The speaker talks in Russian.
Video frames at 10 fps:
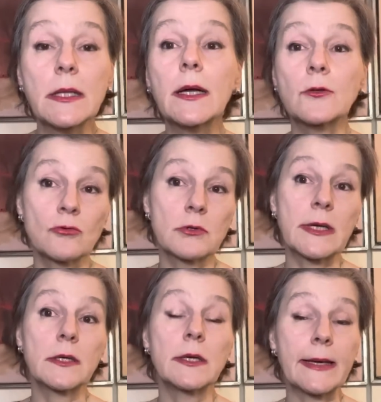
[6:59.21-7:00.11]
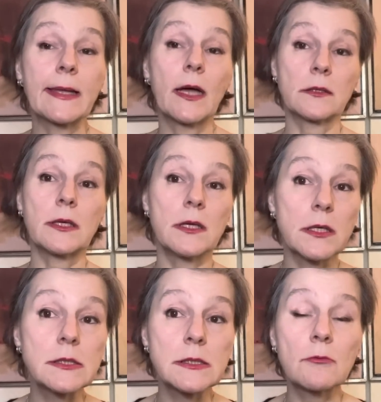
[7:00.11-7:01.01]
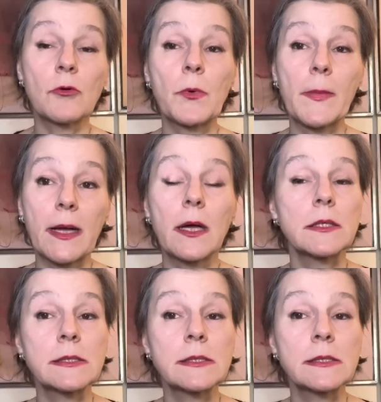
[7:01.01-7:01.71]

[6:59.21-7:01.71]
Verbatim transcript: которые рьяно и ретиво помогали